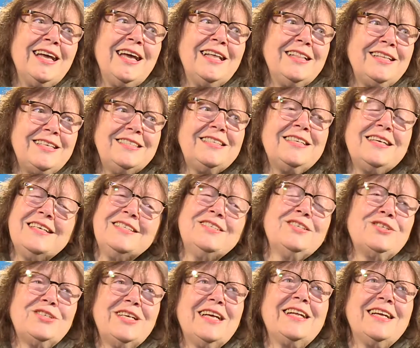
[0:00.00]
dice,
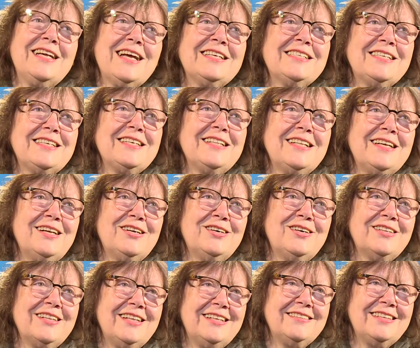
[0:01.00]
eso sería así del
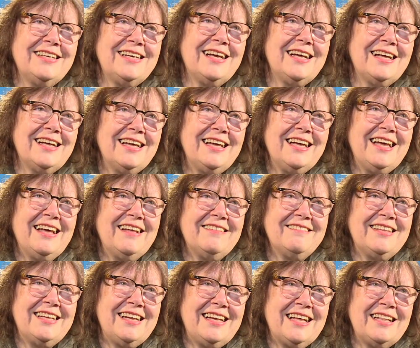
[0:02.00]
orden de la,
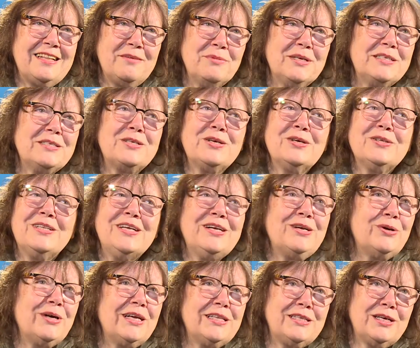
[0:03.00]
de la dimensión de
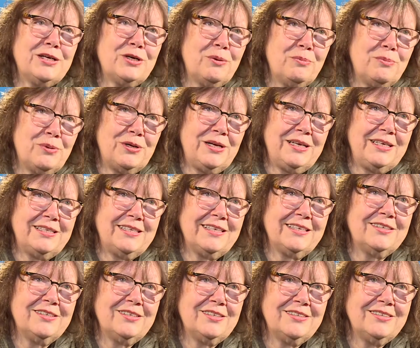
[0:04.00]
lo
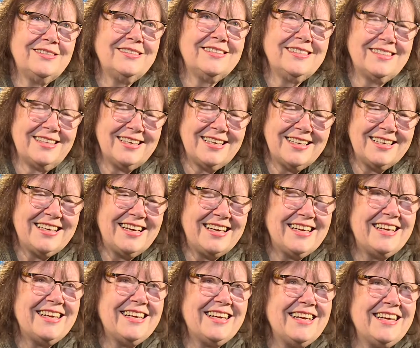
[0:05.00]
ético-político. Es,
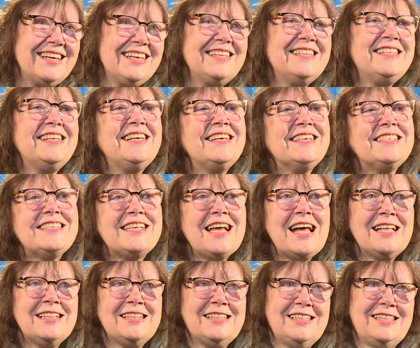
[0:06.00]

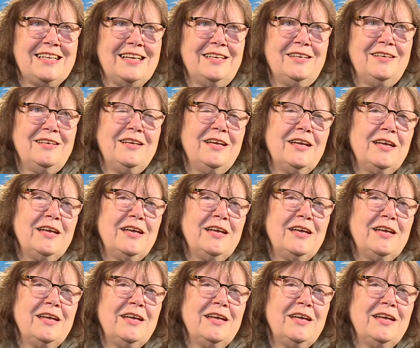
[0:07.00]
interesante.